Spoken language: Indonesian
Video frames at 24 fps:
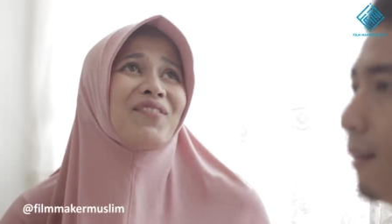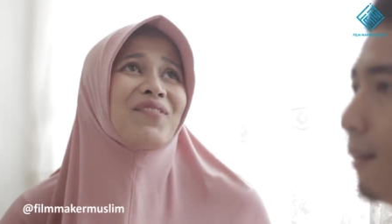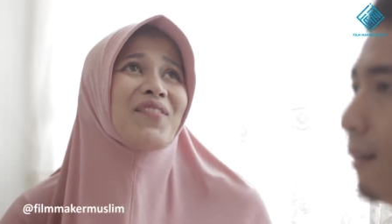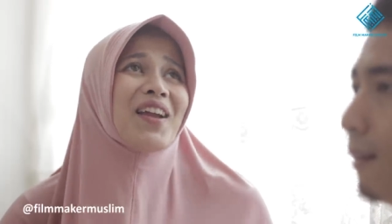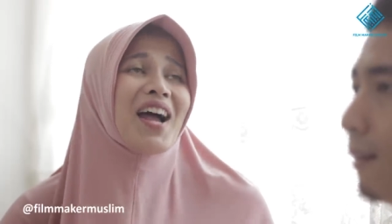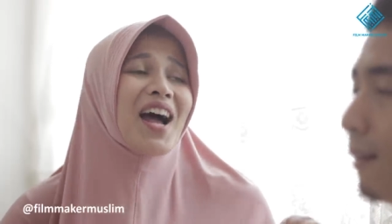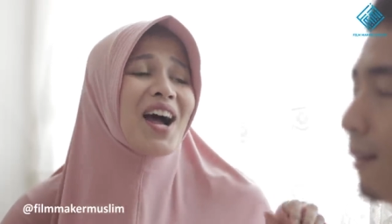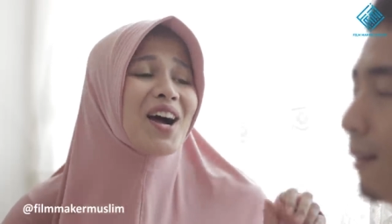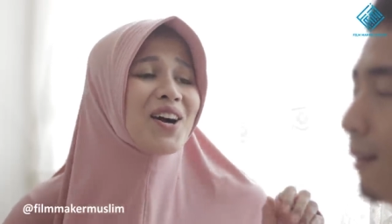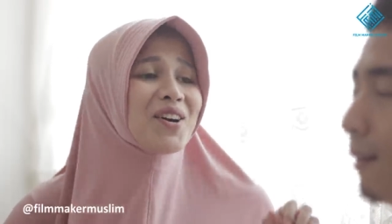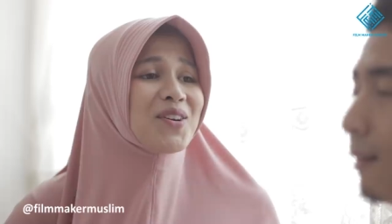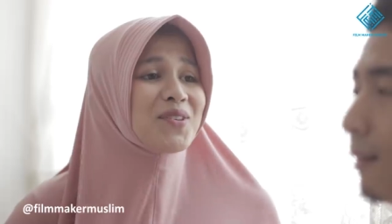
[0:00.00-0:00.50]
Tapi
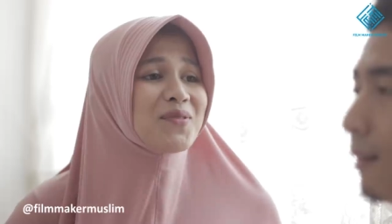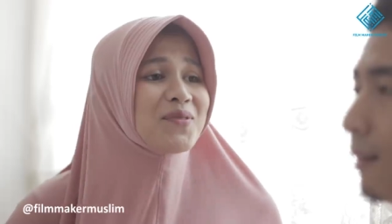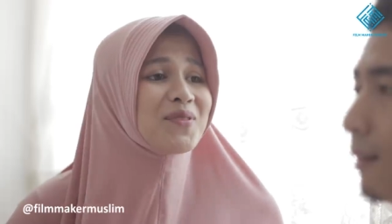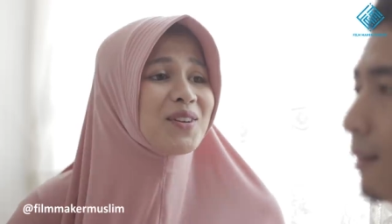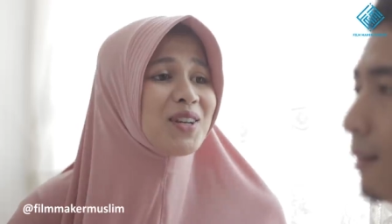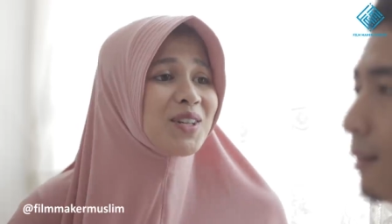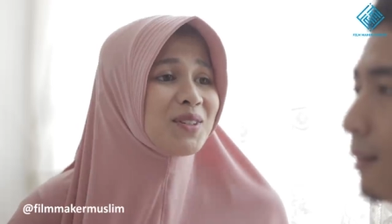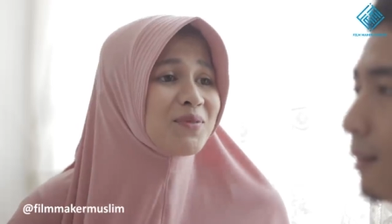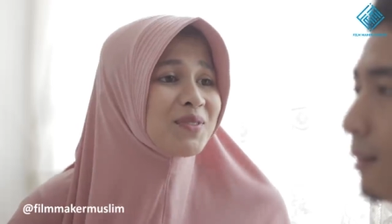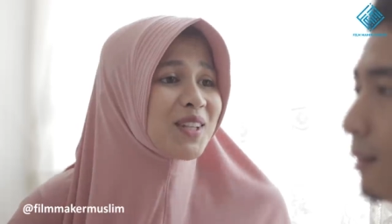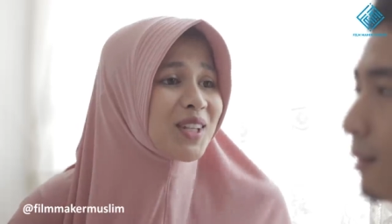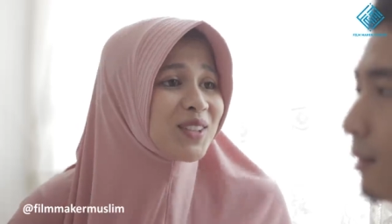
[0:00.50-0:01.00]
aku
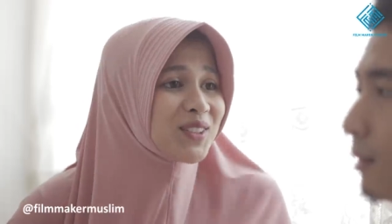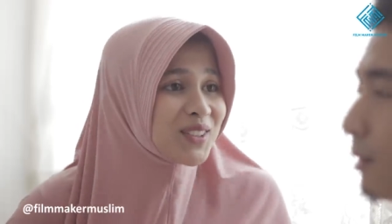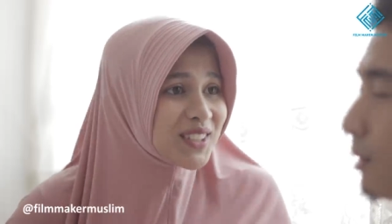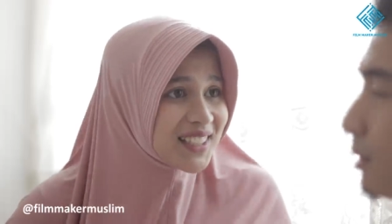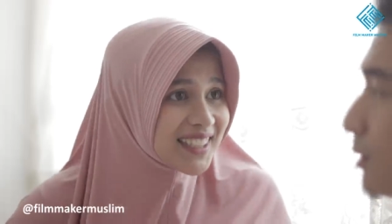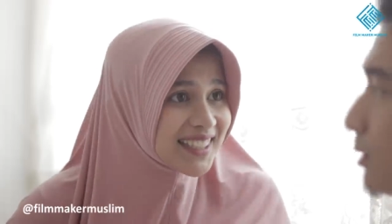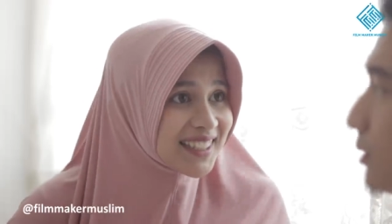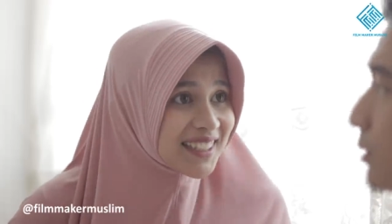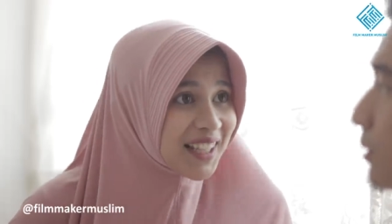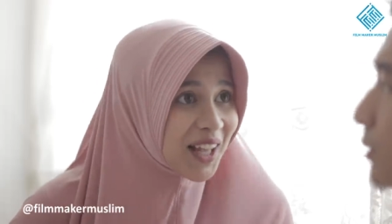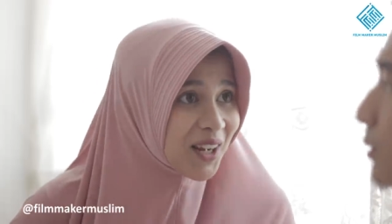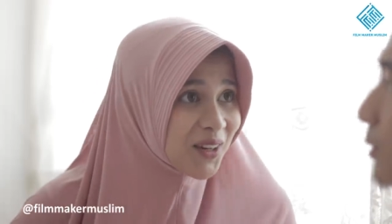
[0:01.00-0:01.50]
belum jatuh
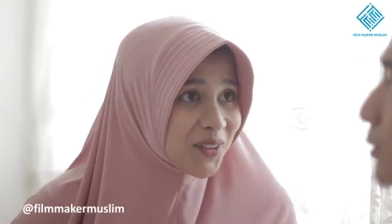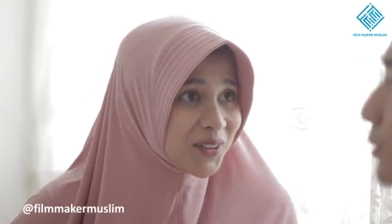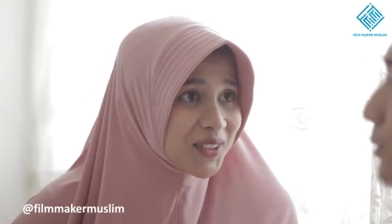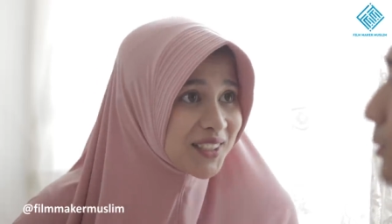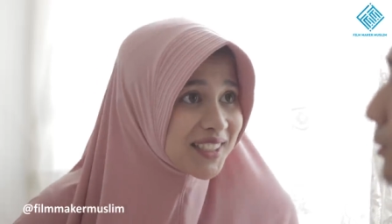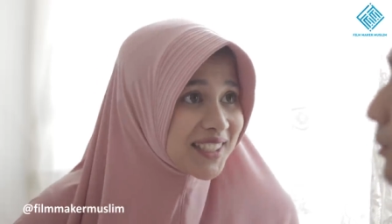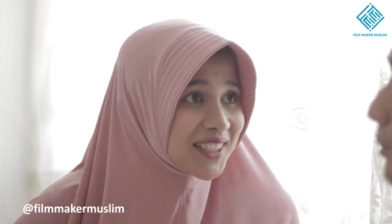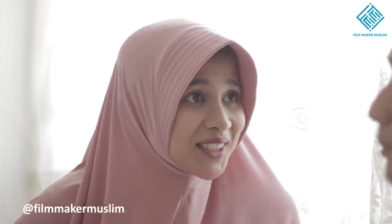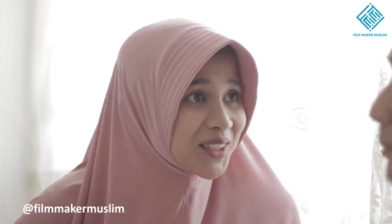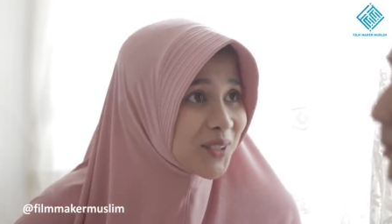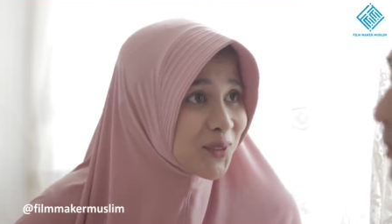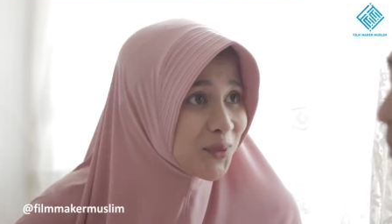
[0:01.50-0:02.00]
cinta loh di
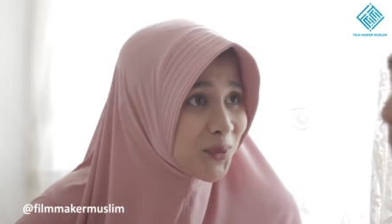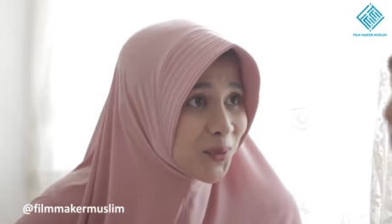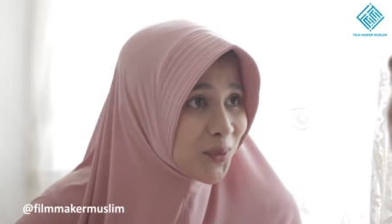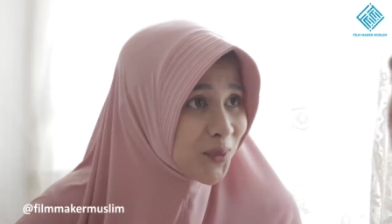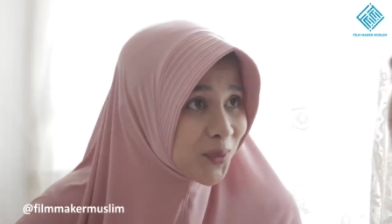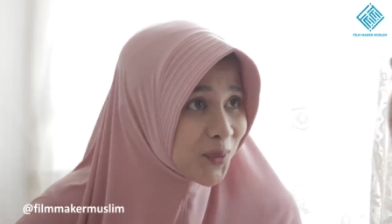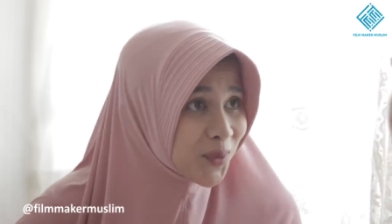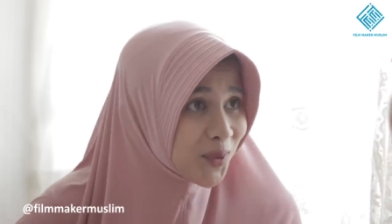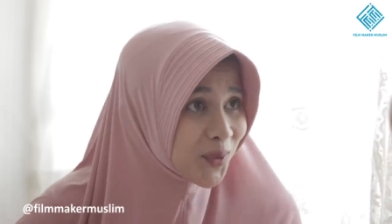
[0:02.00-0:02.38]
situ.